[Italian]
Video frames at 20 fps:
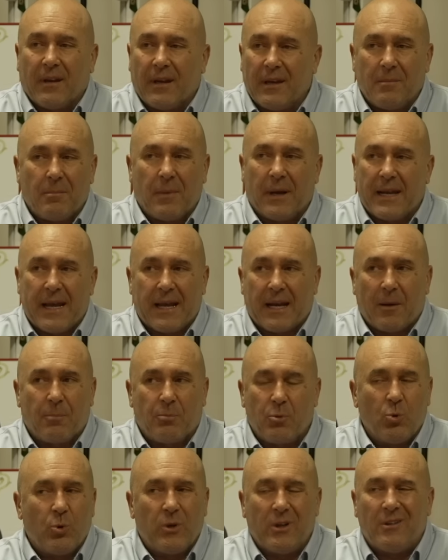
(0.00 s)
in maniera
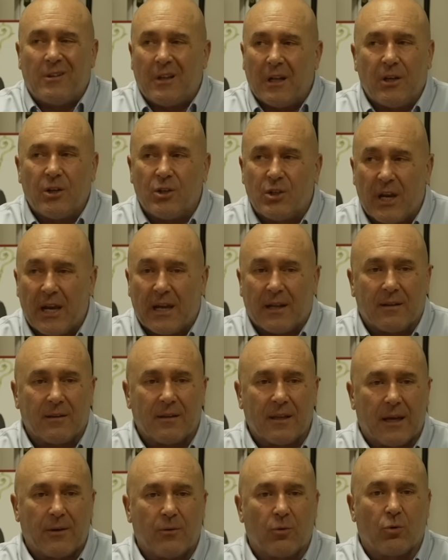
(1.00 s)
più
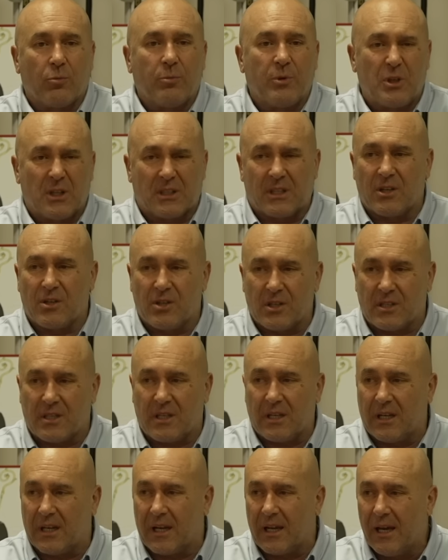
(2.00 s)
intelligente hanno cominciato a
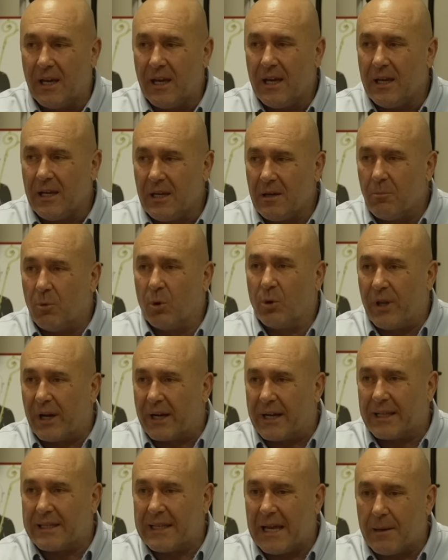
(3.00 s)
gestire il mondo
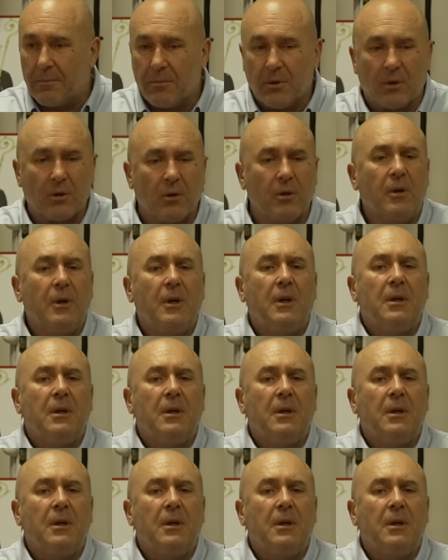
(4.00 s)
accademico